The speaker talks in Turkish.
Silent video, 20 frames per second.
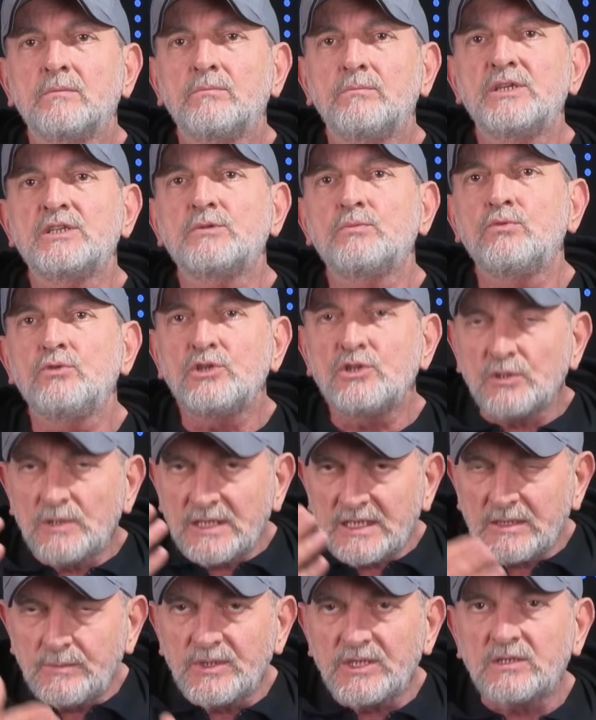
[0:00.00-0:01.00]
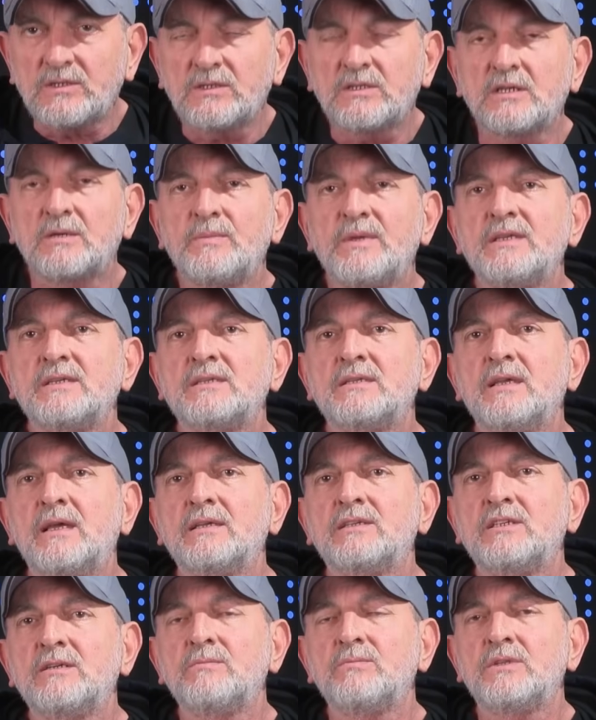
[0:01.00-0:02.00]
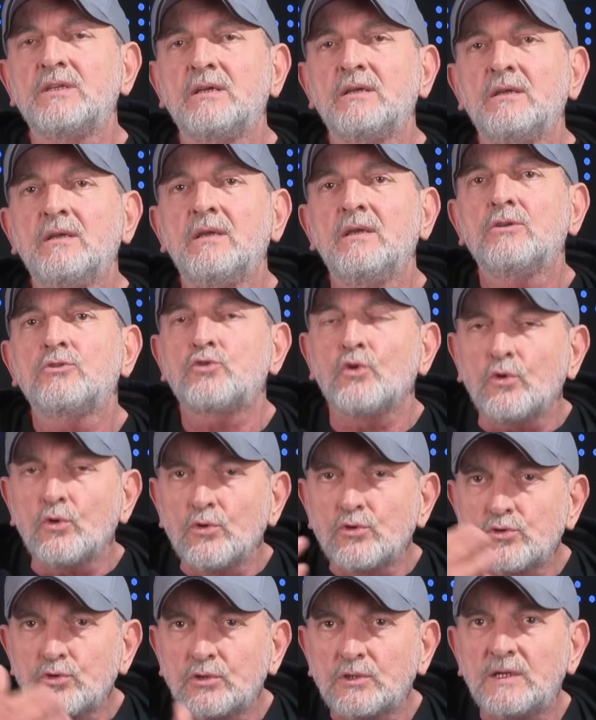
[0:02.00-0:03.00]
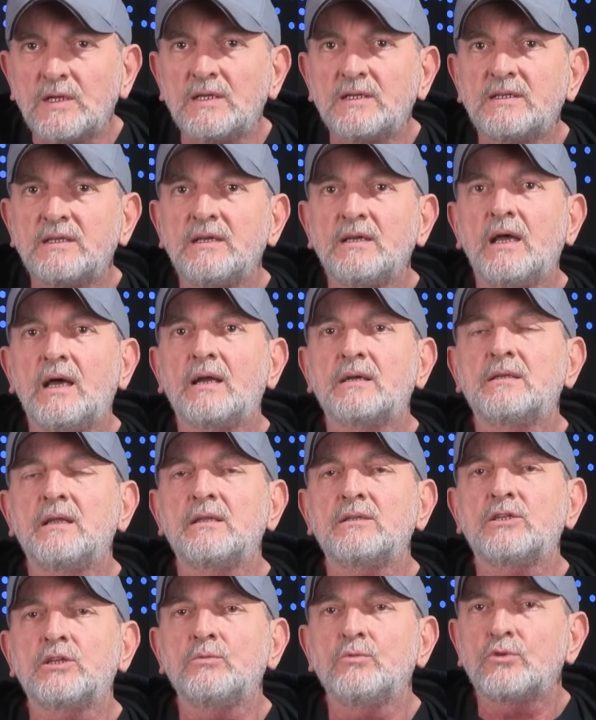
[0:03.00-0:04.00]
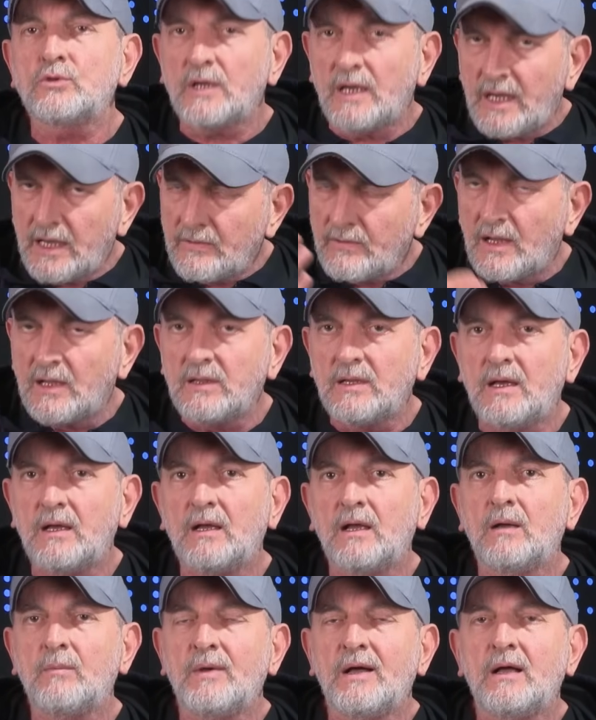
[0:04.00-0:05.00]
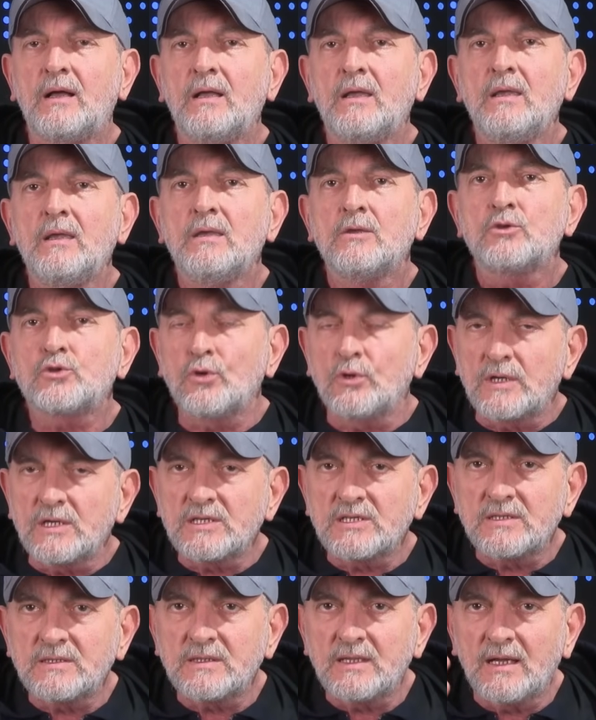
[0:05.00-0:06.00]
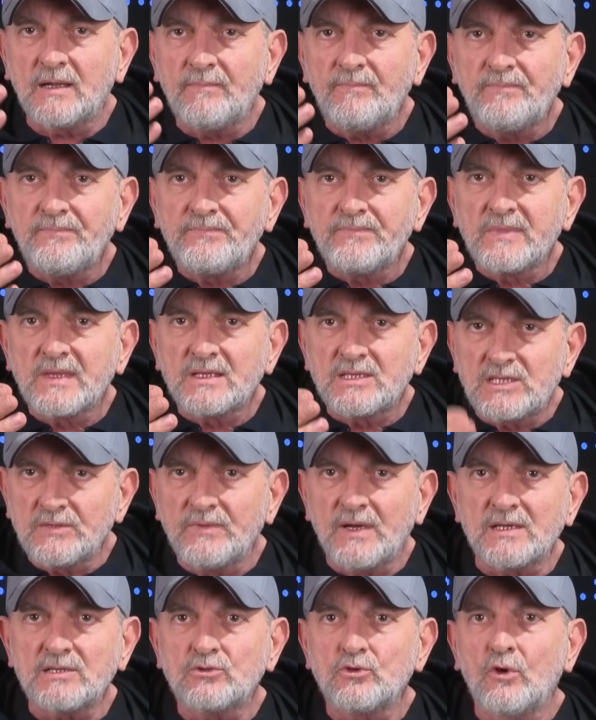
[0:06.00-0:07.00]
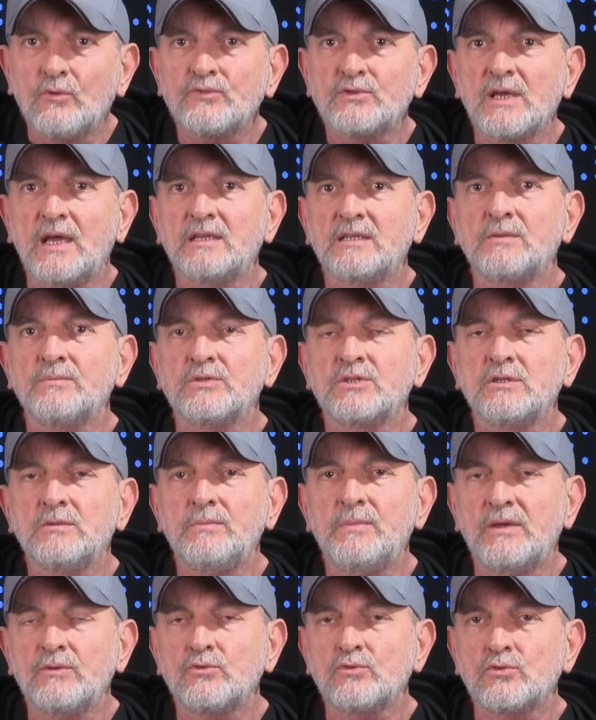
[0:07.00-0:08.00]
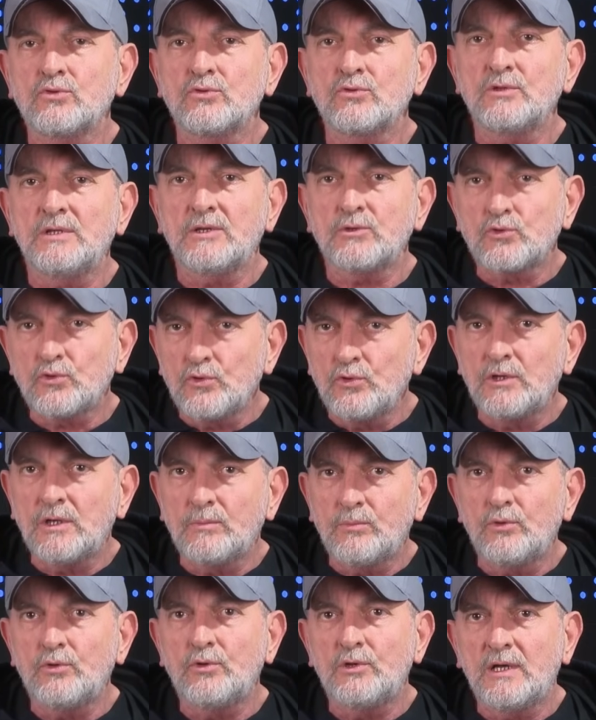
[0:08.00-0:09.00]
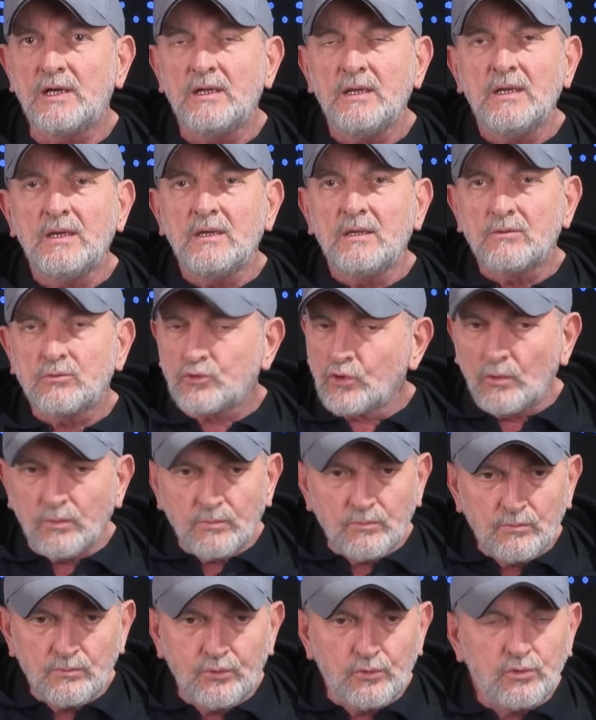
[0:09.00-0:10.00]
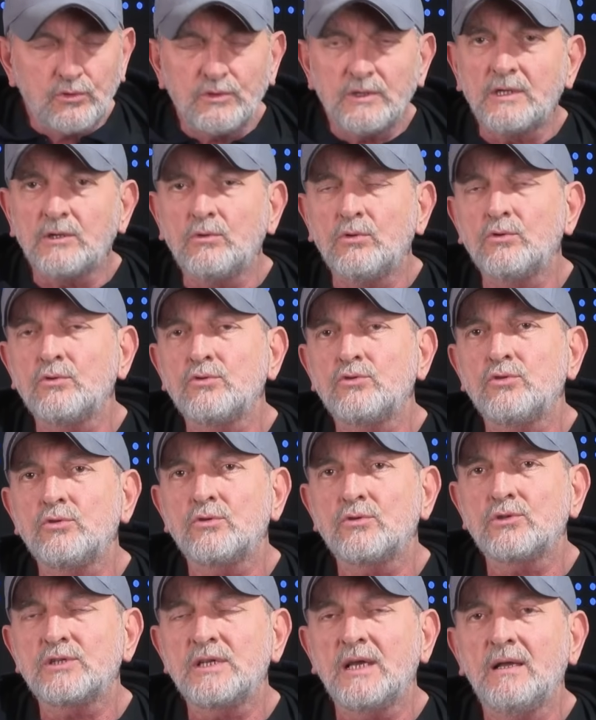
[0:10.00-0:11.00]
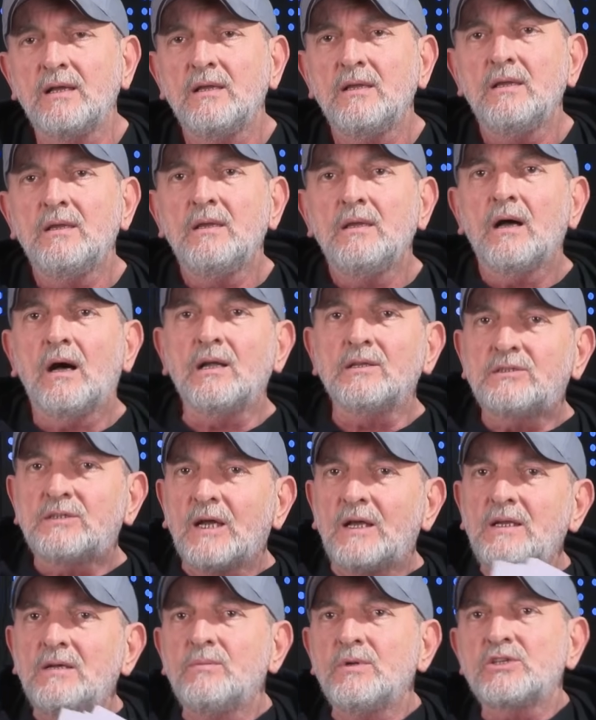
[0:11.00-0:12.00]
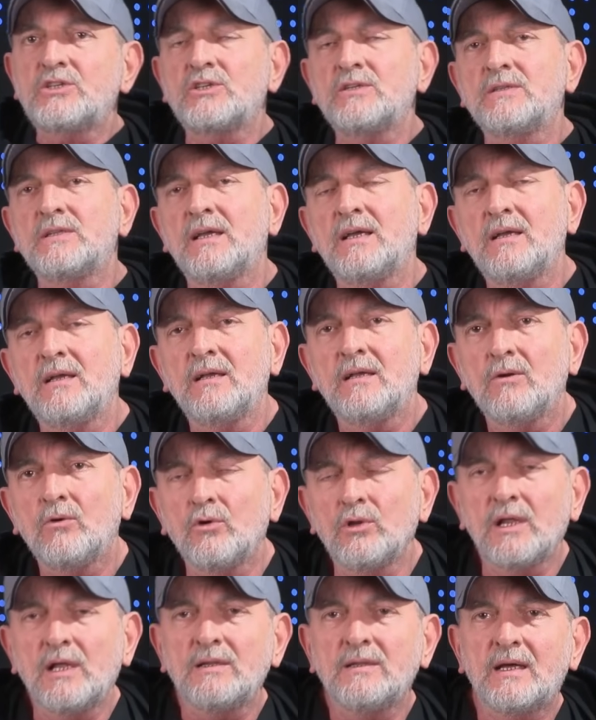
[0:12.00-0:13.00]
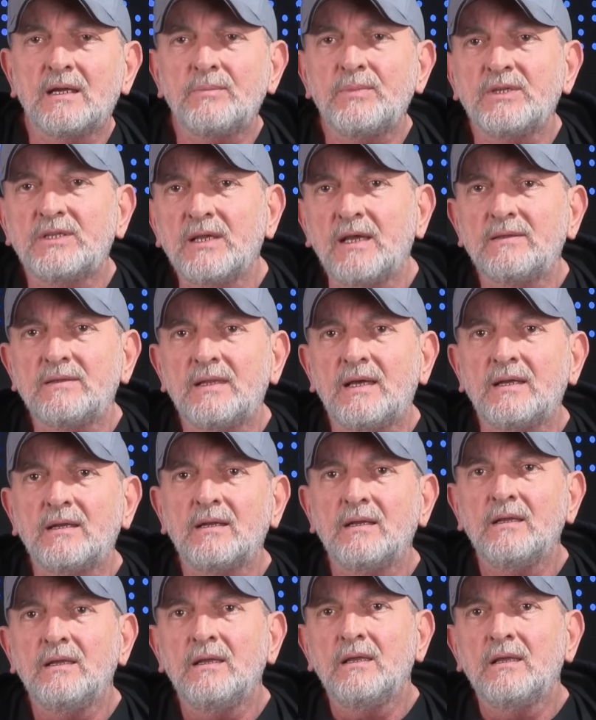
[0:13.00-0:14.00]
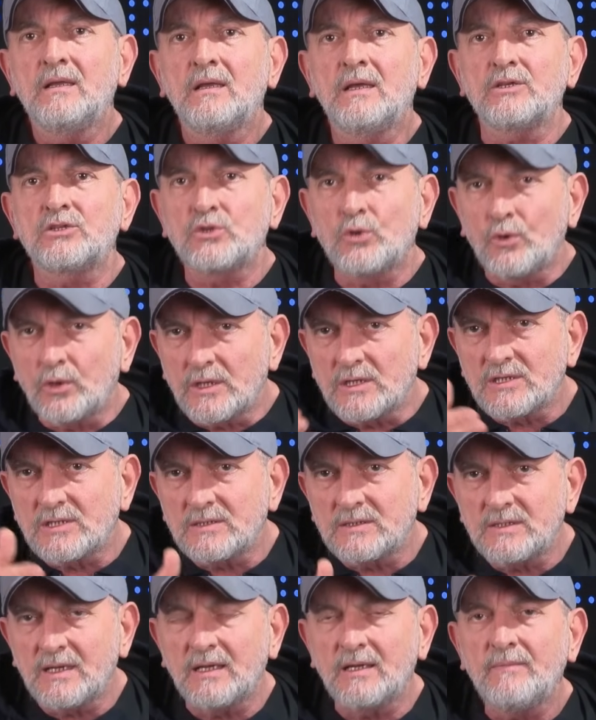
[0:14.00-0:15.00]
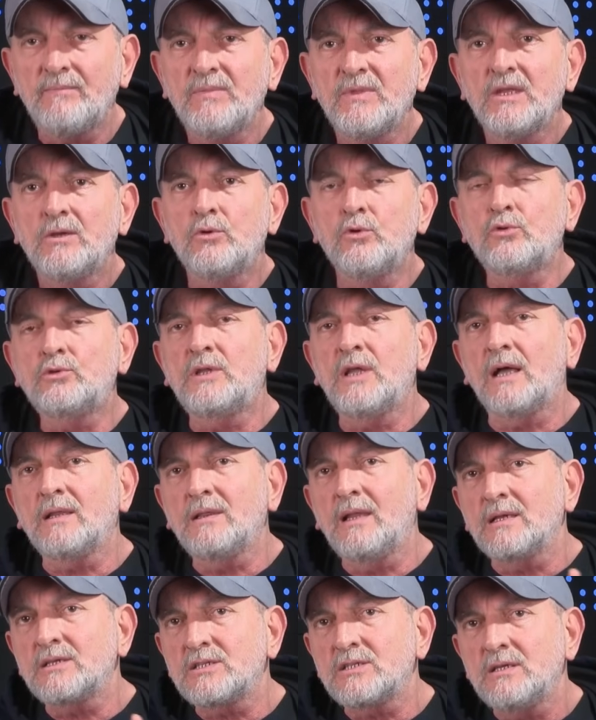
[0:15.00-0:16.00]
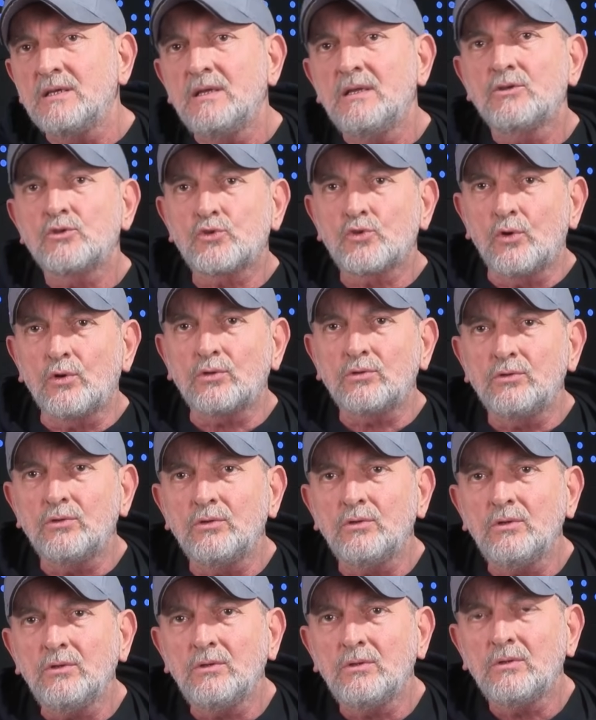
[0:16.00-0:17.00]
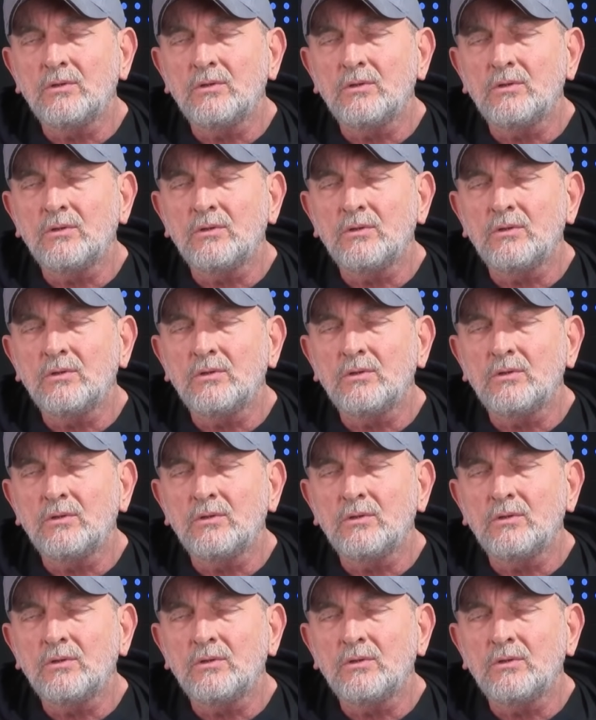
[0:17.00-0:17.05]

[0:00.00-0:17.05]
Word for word: Biz bu ilgiyi bitirtmeyiz diyen kimdi? Erden özür diledi Erden Timur. Eyvallah ama sonrasında Sivas'ta offside'ımsı mevzusuyla şuyla buyla son bugünleri konuşuyoruz ya. Antalya maçında olanlar bitenler. E sonrasında Hugh Dallas sordu.